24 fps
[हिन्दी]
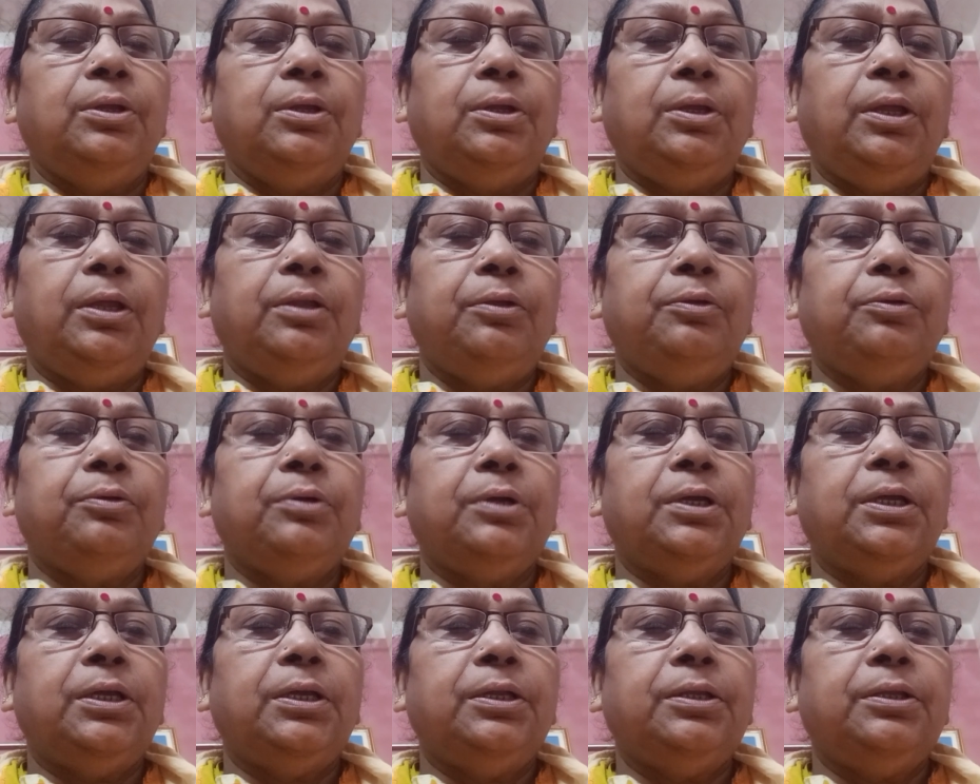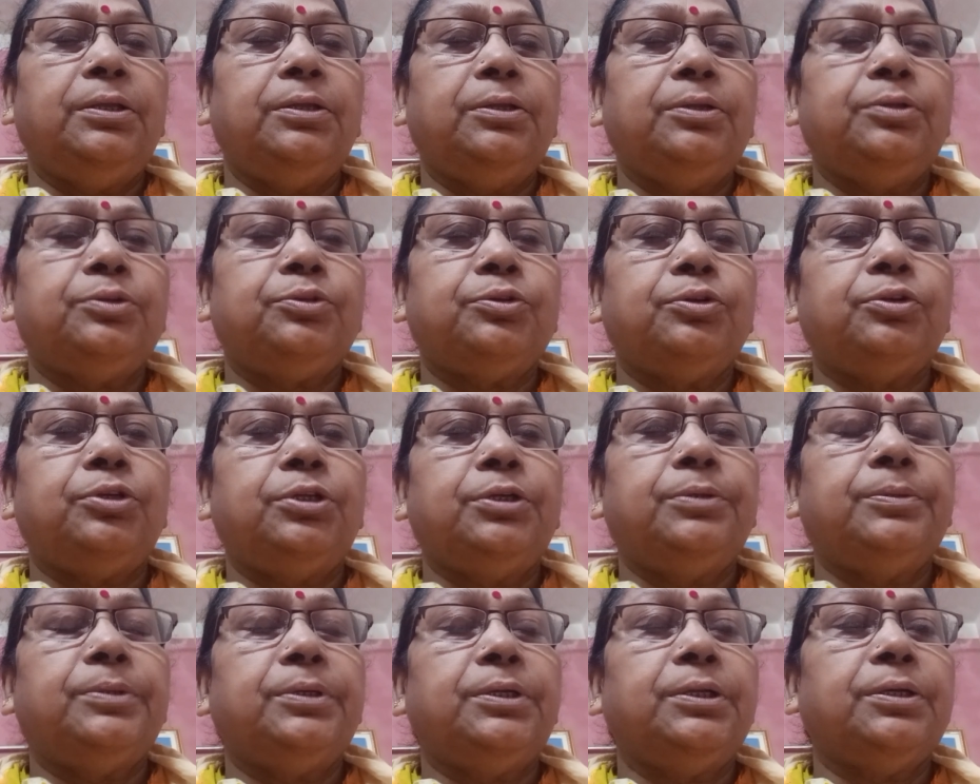हेलो गाय
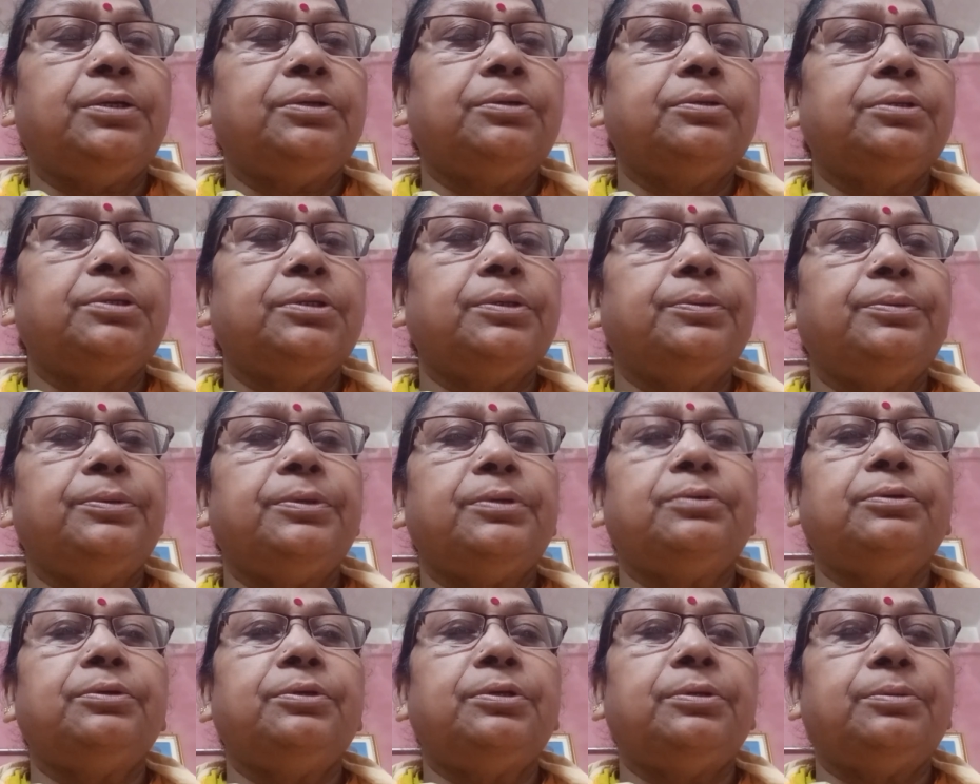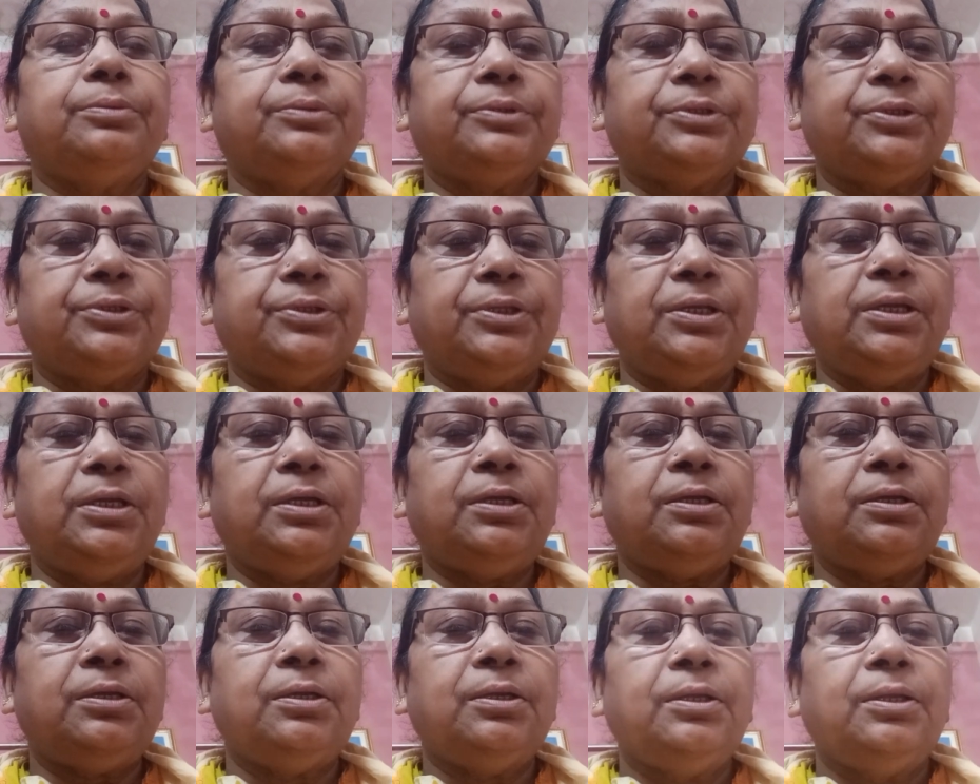छोटे बड़े के सभी को नमस्ते
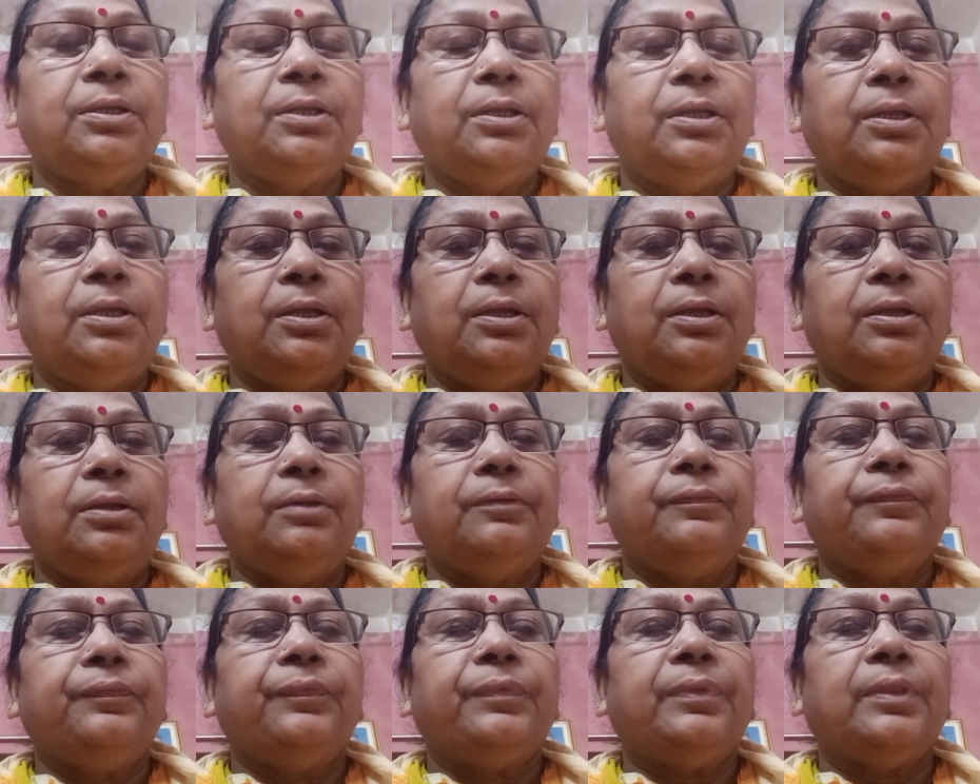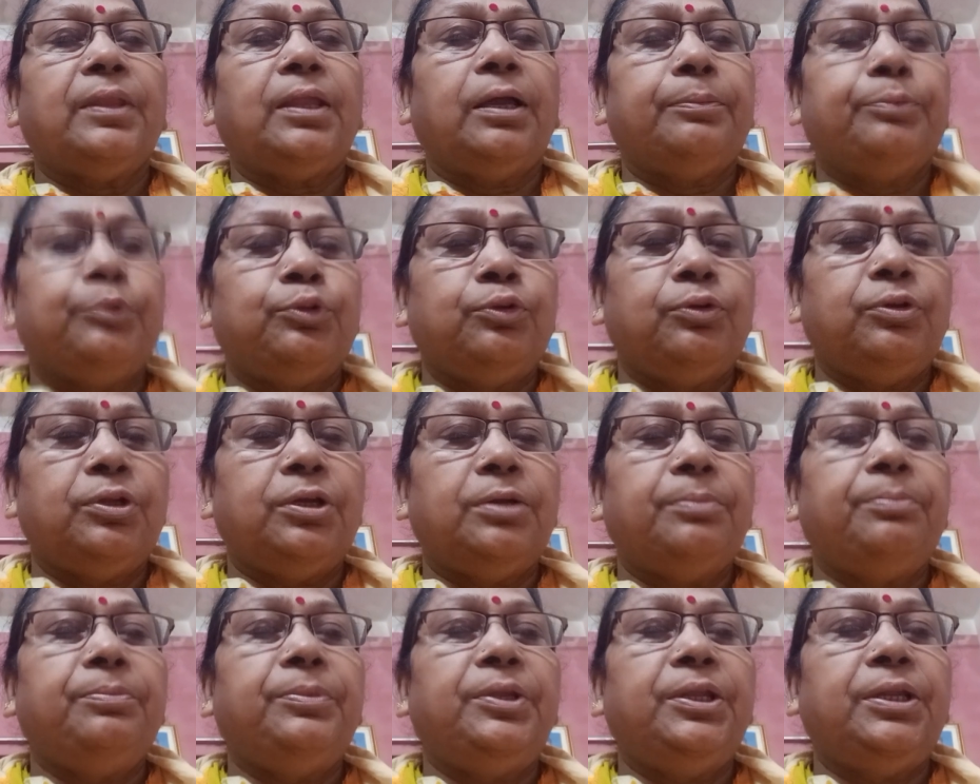आप थोड़ा
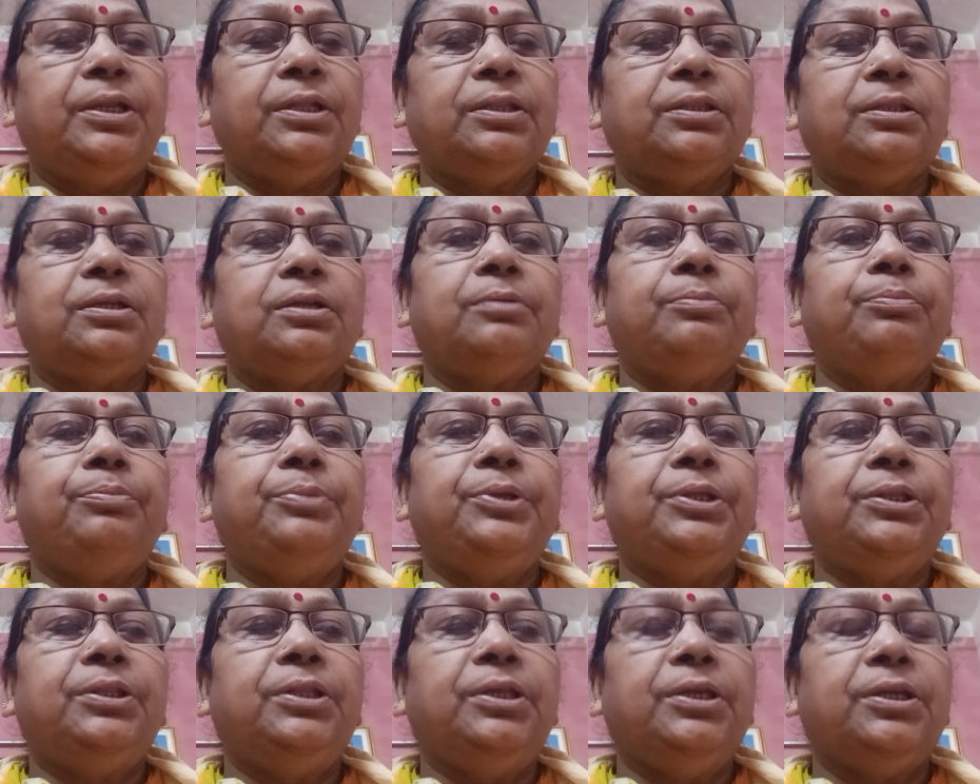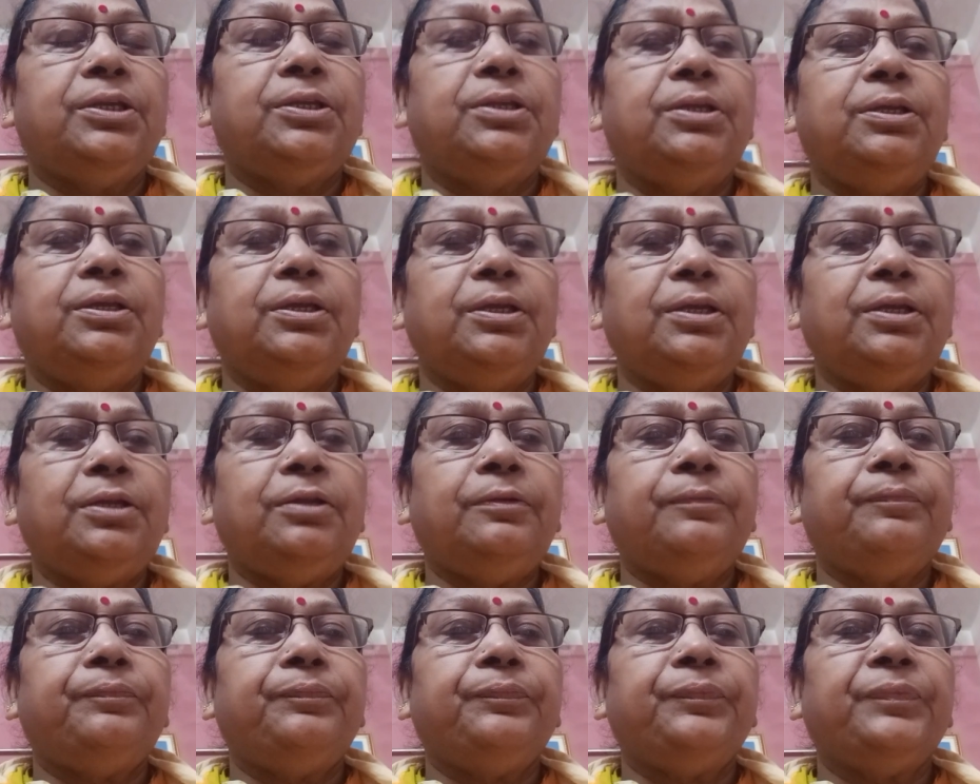तो मेरे तरफ भी देखिए
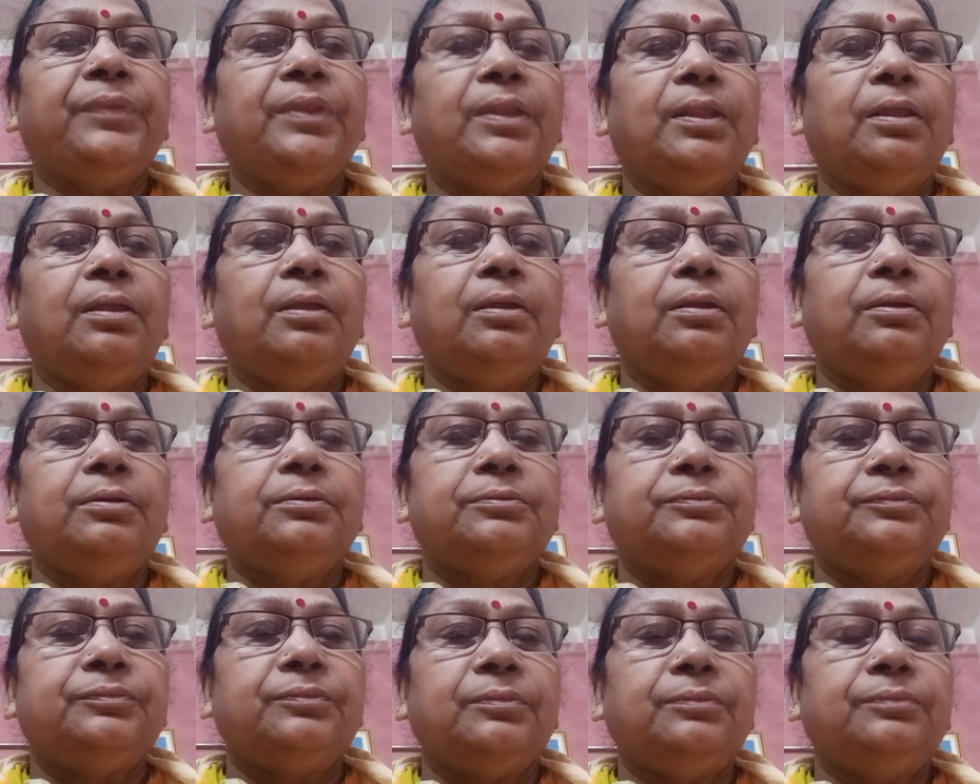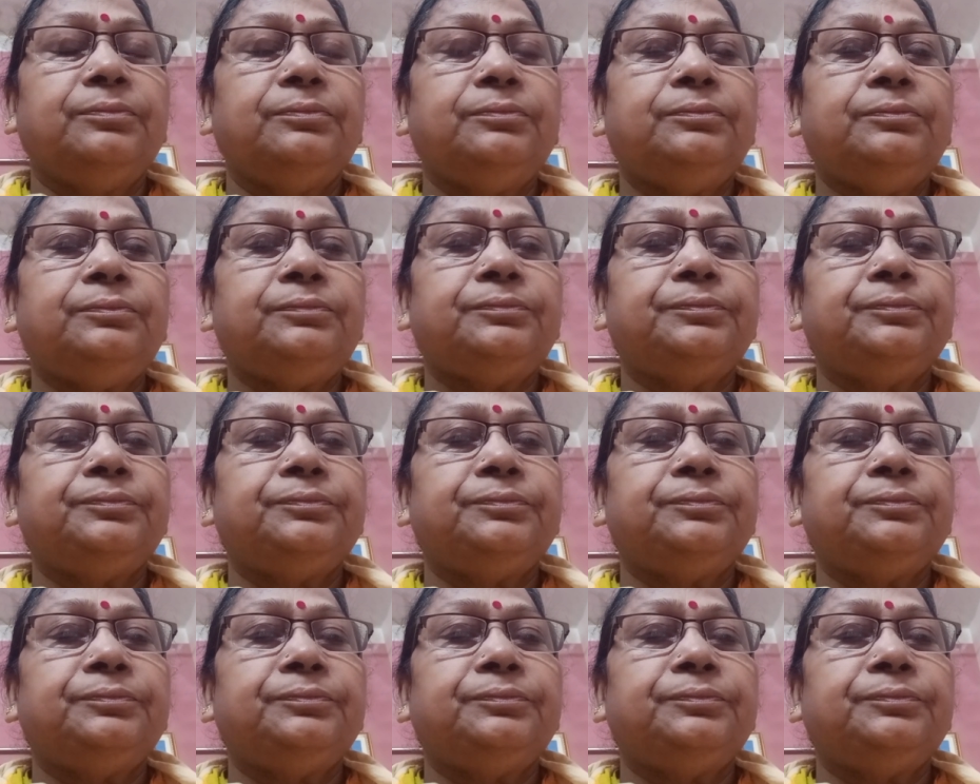अब हम्म,